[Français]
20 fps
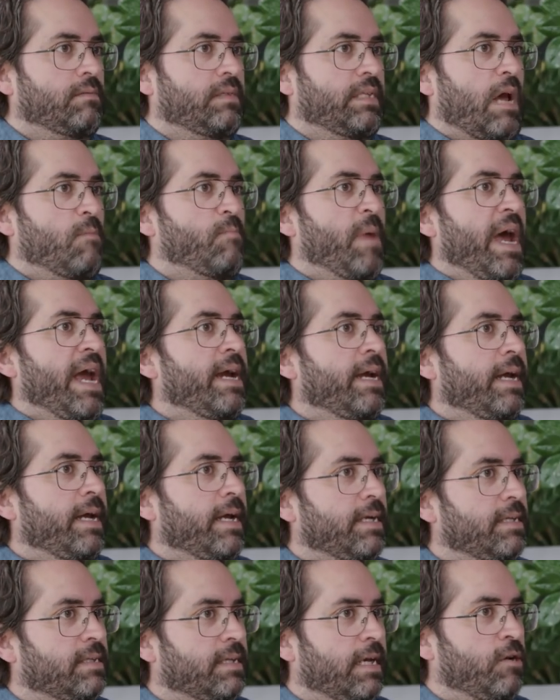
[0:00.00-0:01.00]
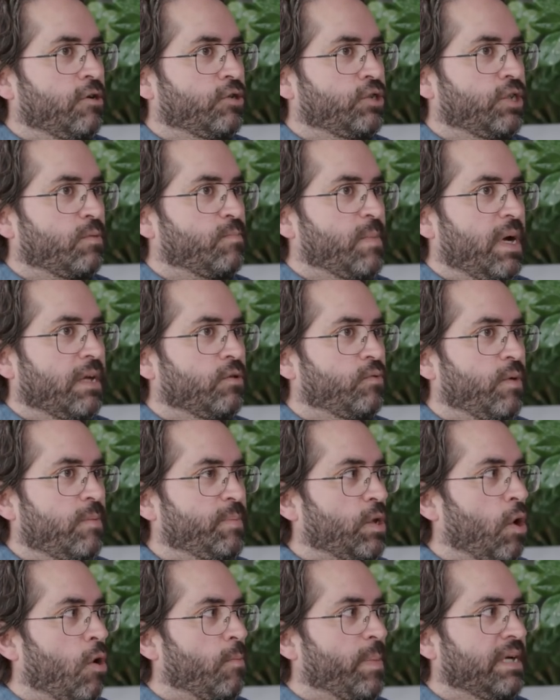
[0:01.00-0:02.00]
ta mère héritait logiquement de toi,
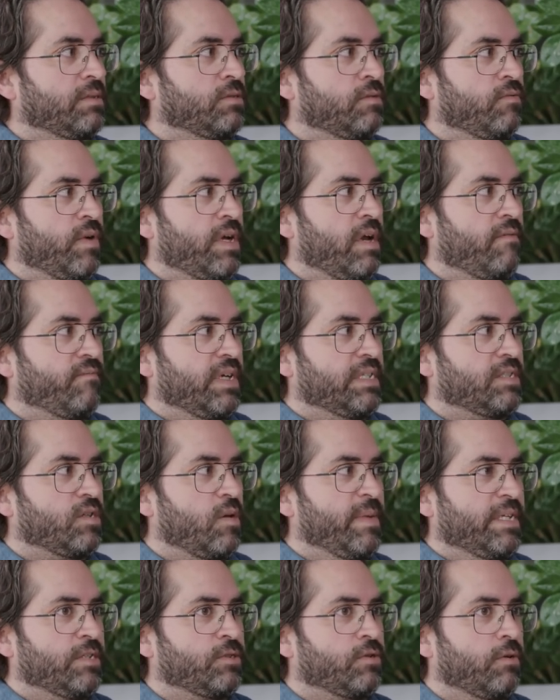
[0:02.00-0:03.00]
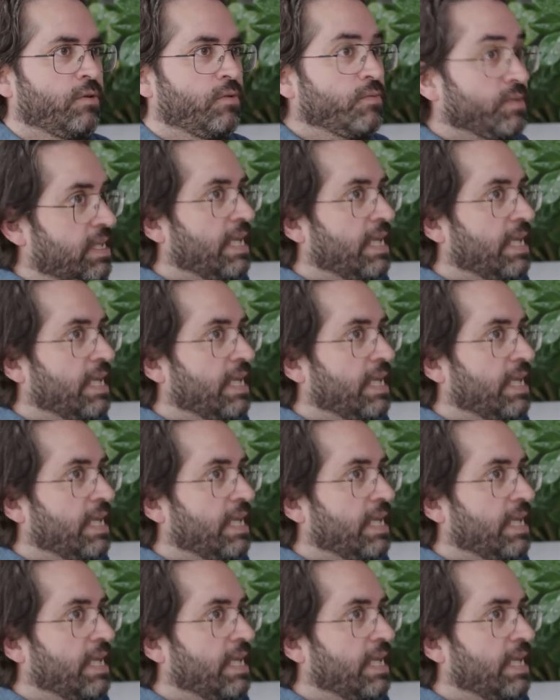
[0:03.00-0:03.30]
puis ton père, tu le voyais une fin de semaine sur deux.